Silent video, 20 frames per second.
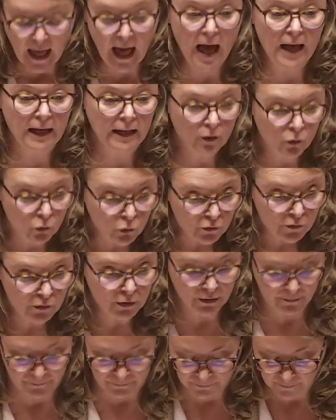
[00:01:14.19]
À
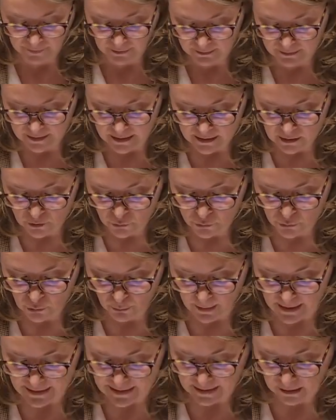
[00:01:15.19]
l'écoute des élus sur
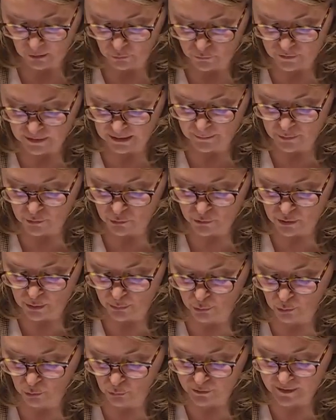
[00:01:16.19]
ma circonscription, j'ai
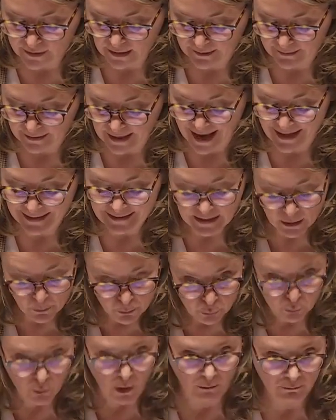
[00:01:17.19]
pu constater à quel
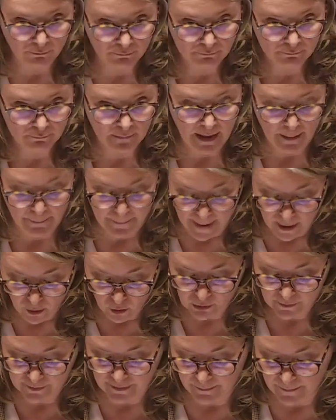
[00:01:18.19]
point la
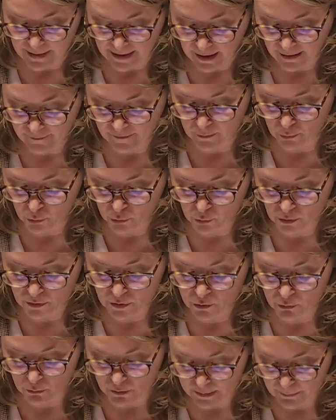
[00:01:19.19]
parole des maires avait besoin
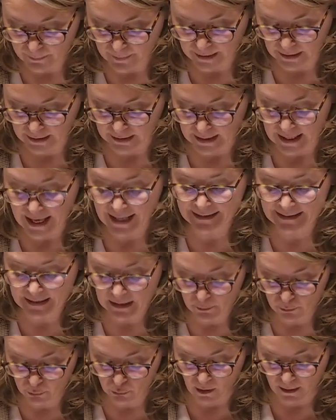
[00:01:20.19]
de se libérer et à
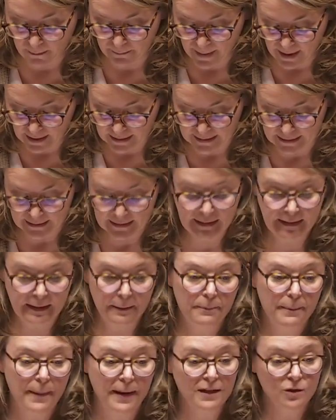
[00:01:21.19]
quel point parler
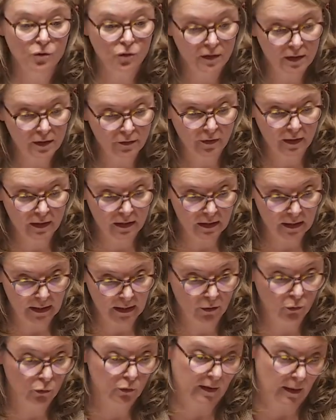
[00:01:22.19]
n'était pas aussi
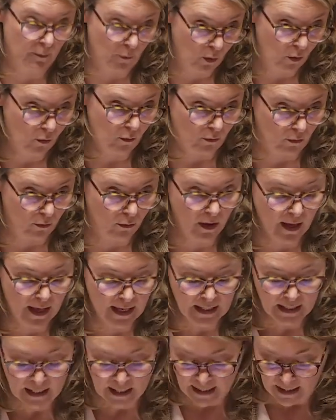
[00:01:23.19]
facile, notamment euh,
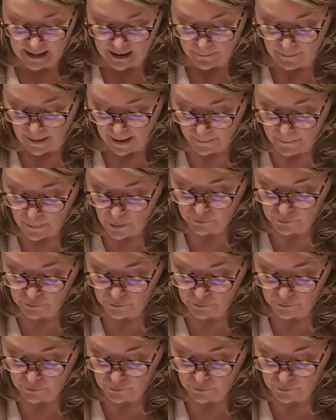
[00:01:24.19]
par